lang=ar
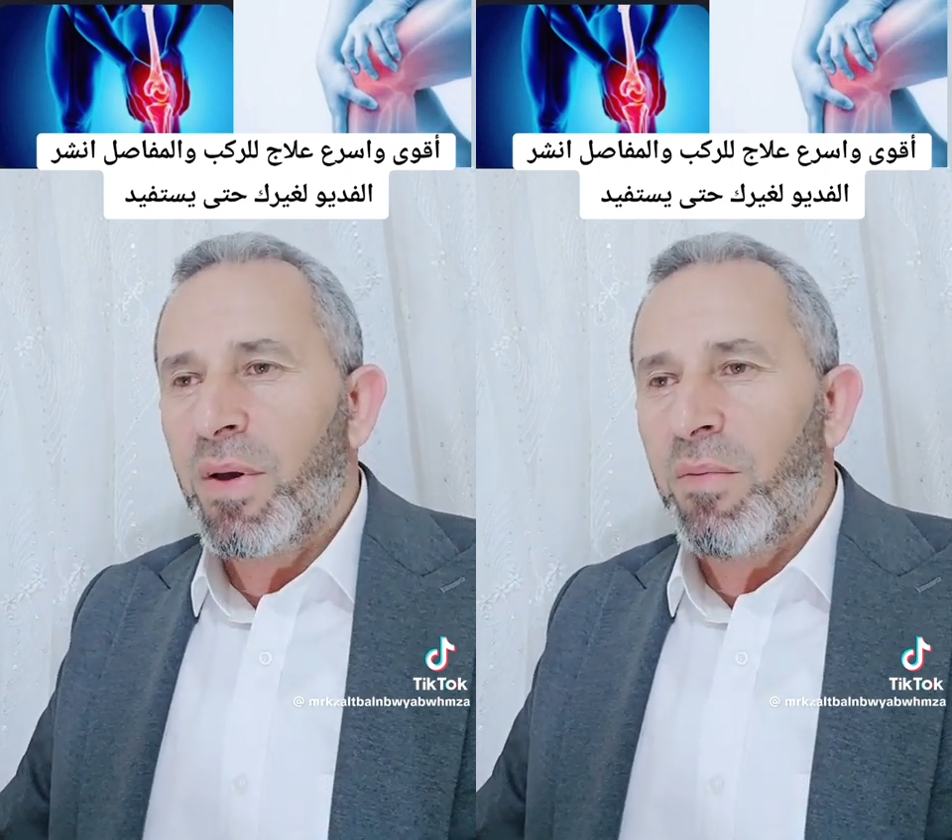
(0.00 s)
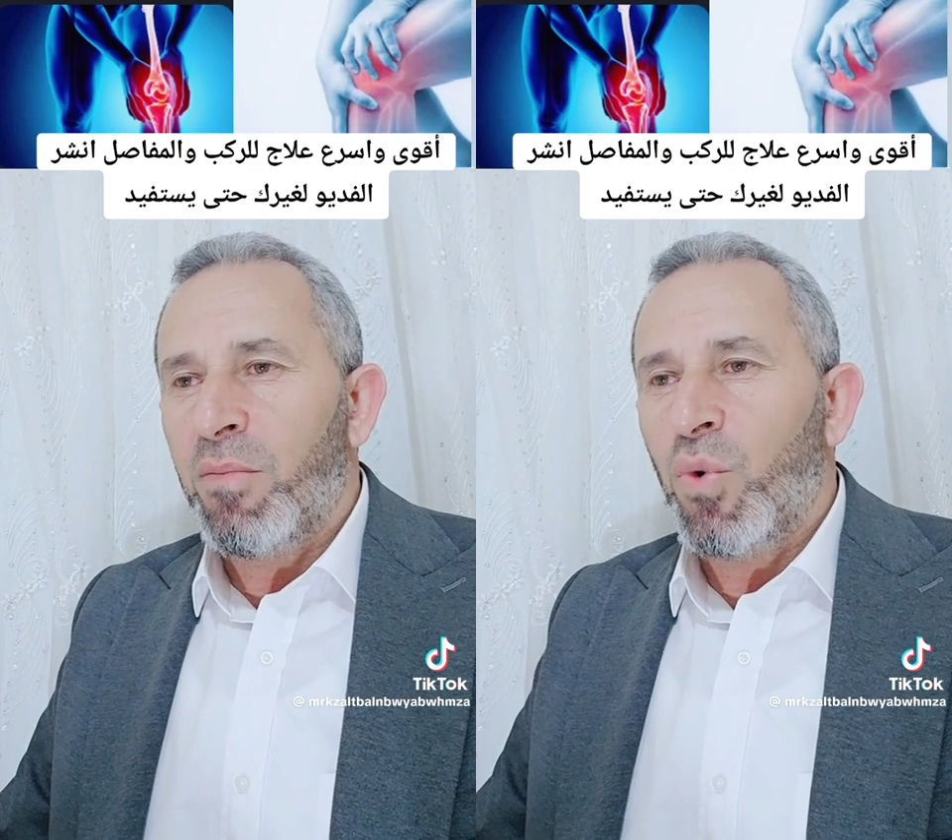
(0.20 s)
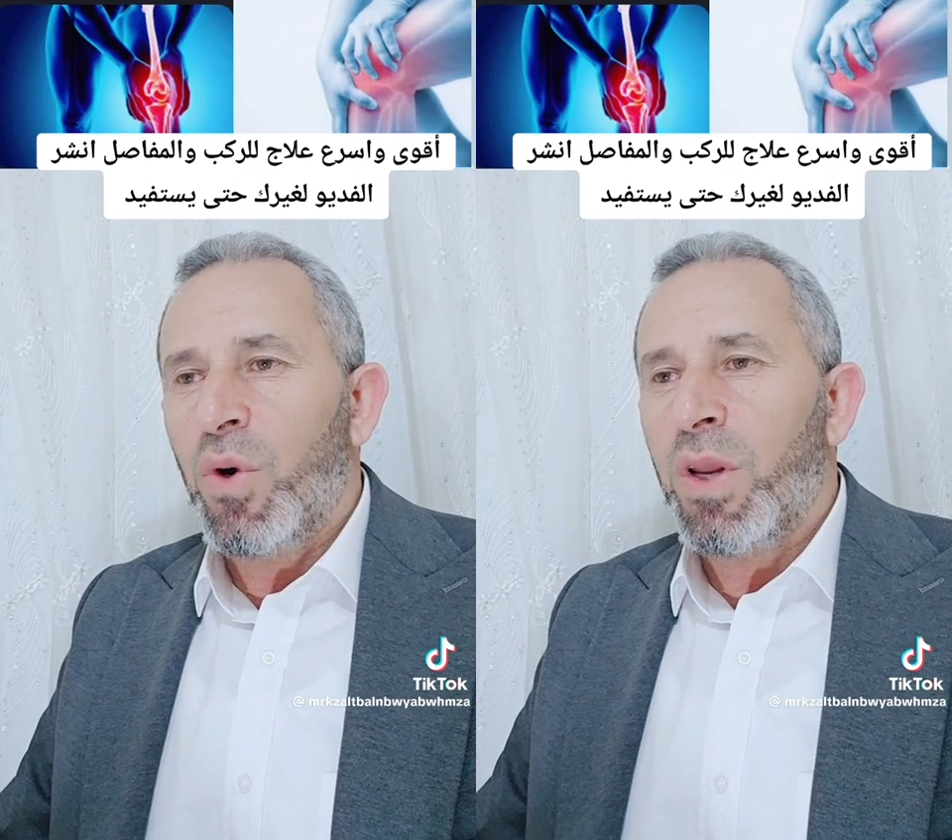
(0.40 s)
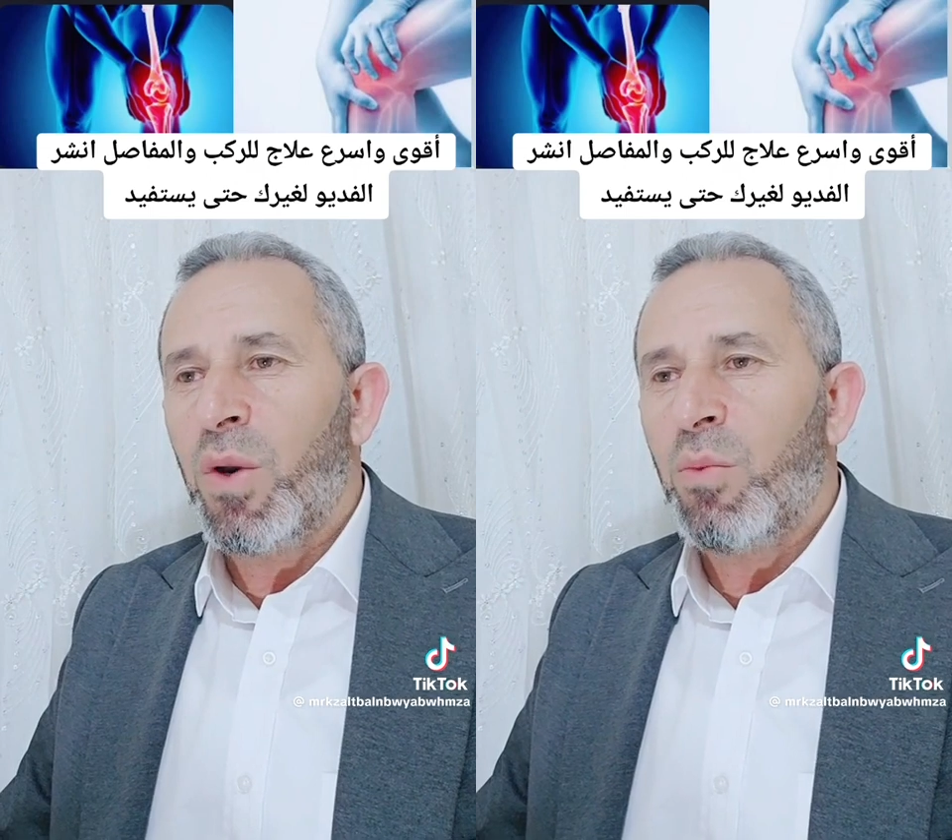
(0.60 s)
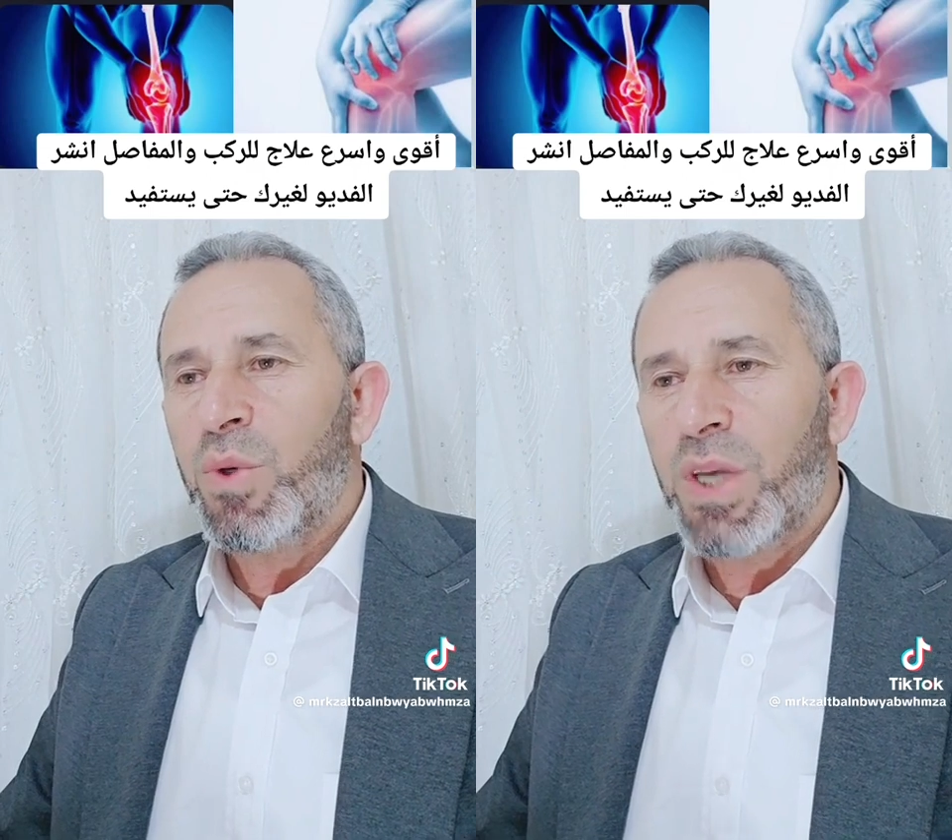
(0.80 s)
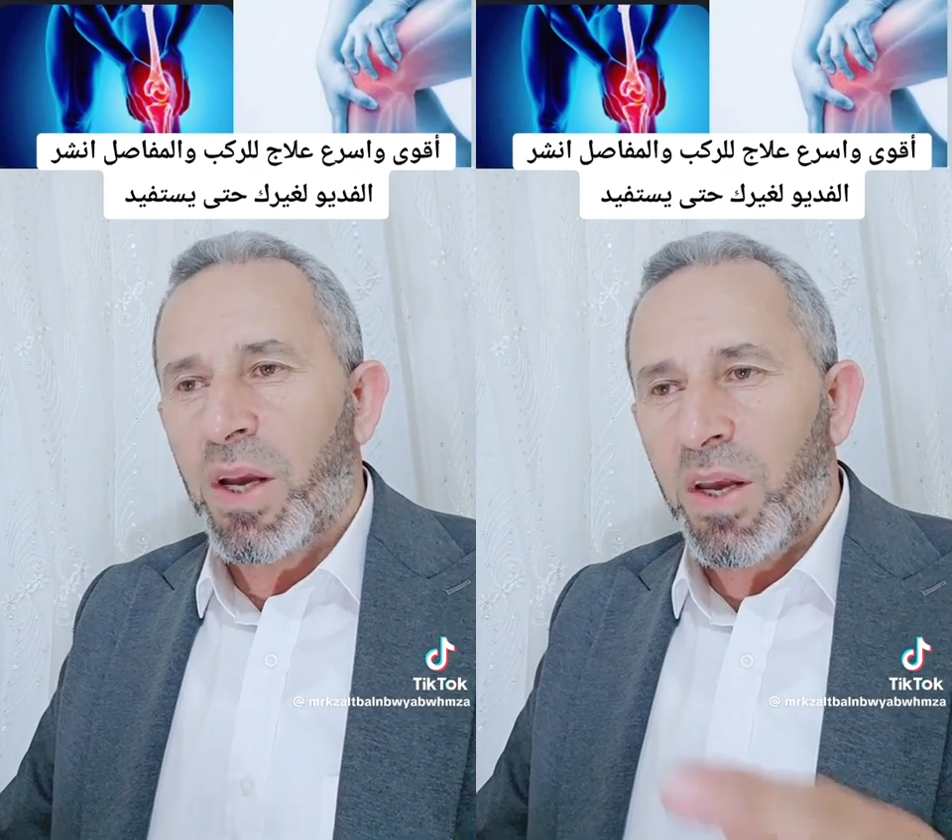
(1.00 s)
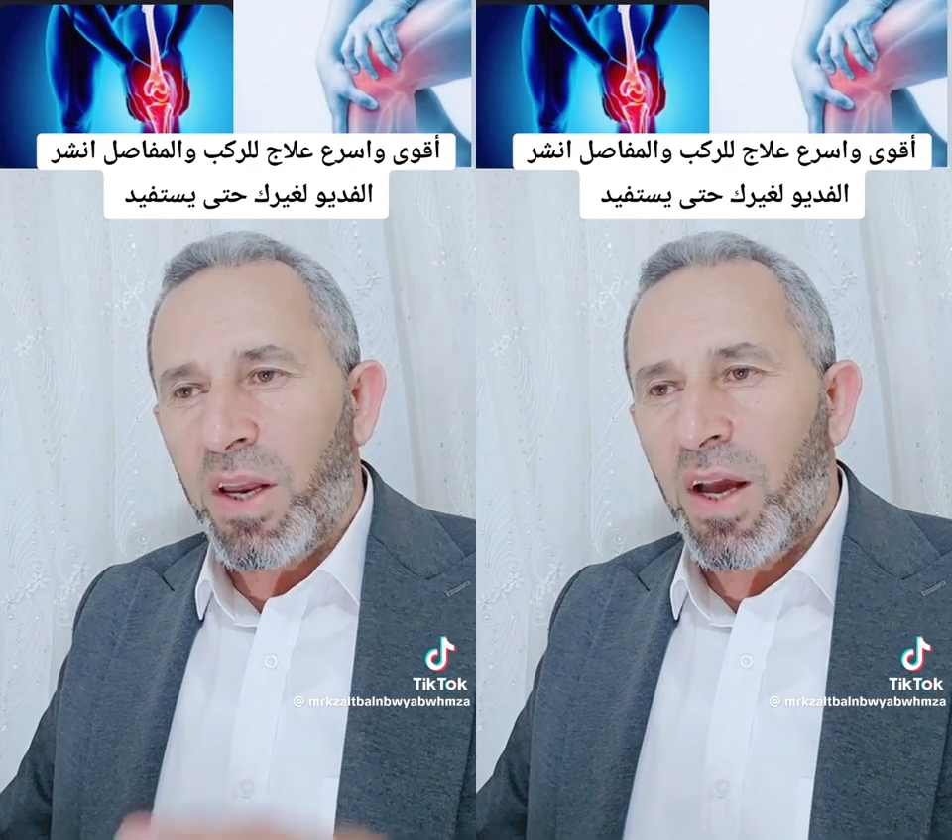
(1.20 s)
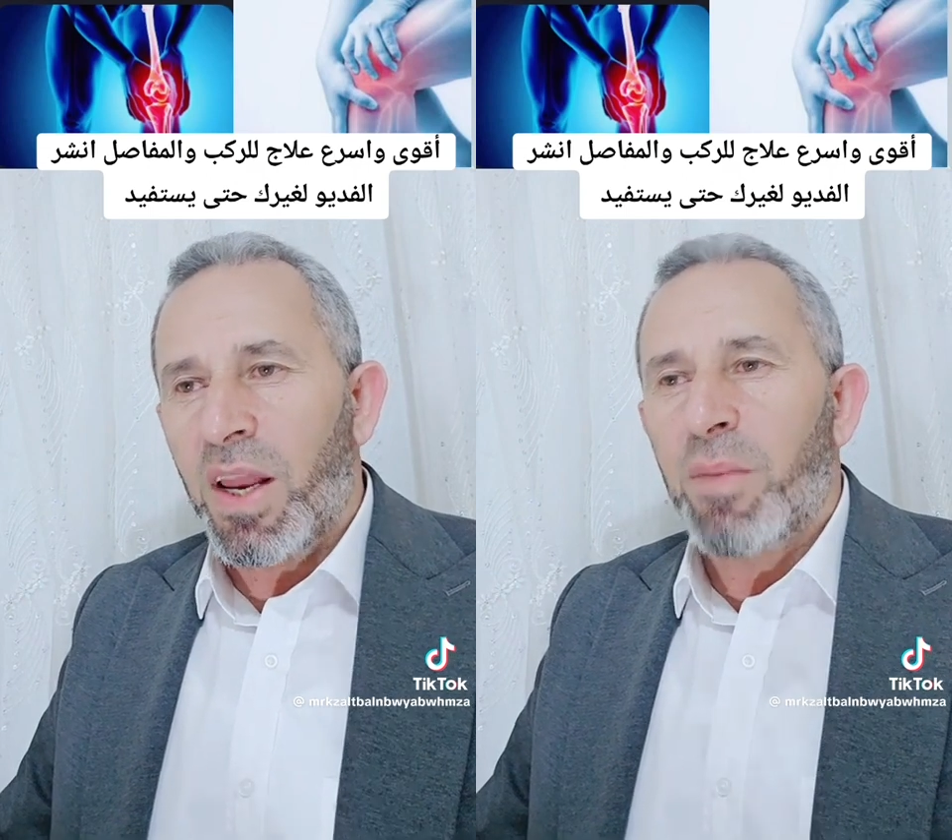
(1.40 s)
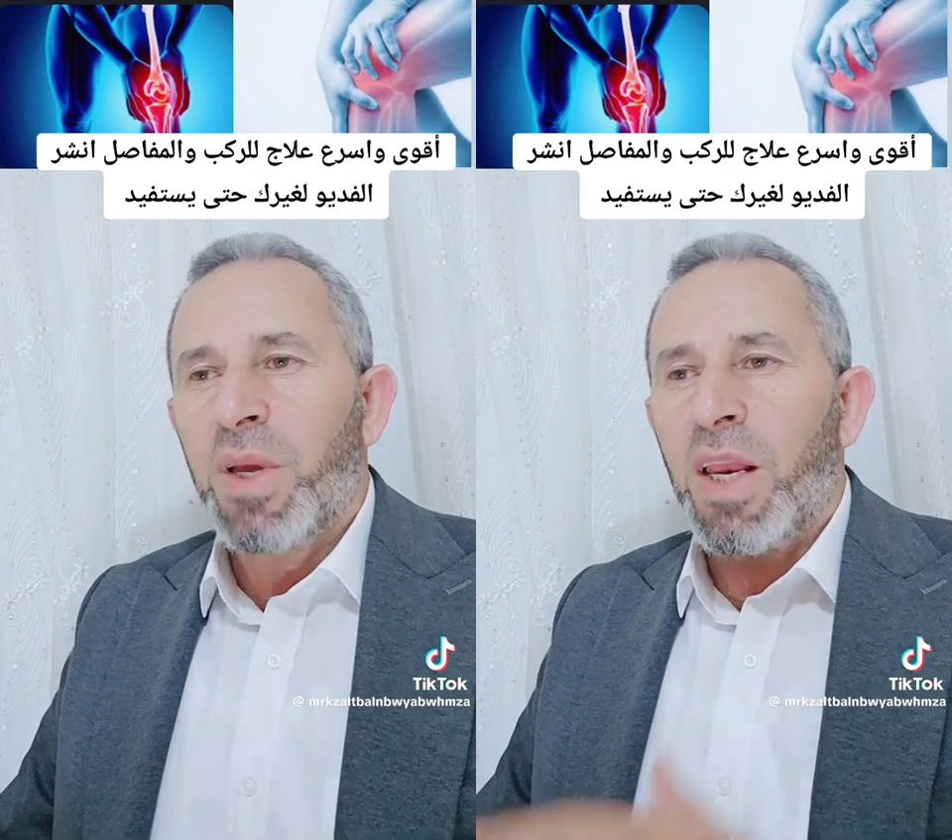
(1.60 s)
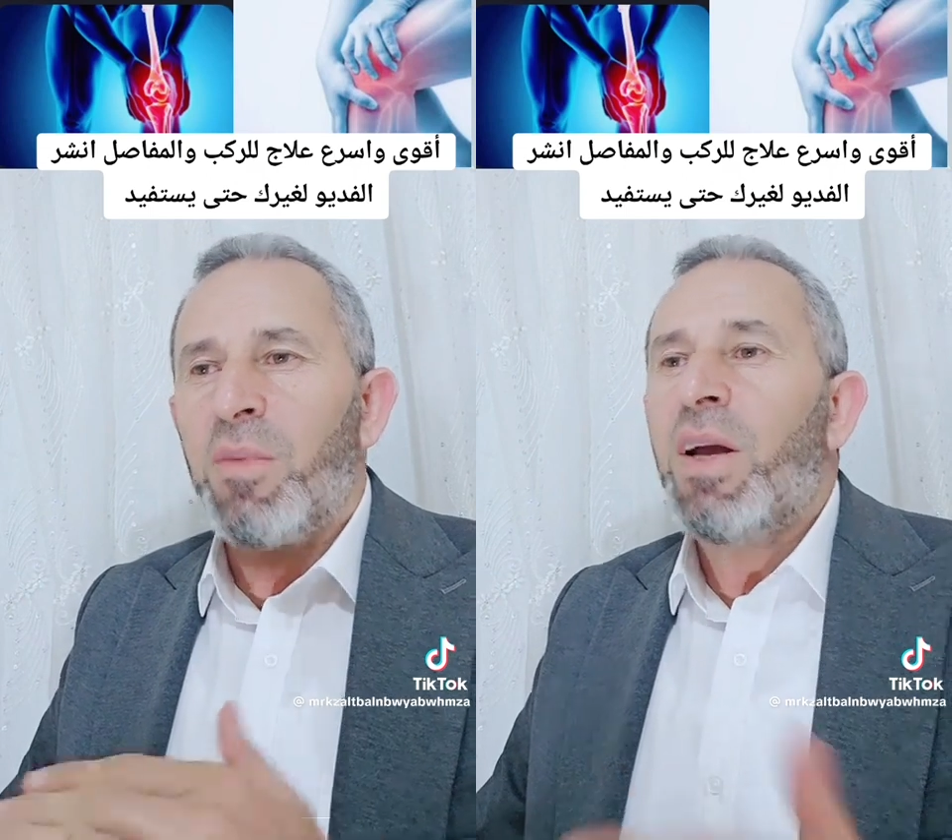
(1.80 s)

مو إنه مسكن الام إنما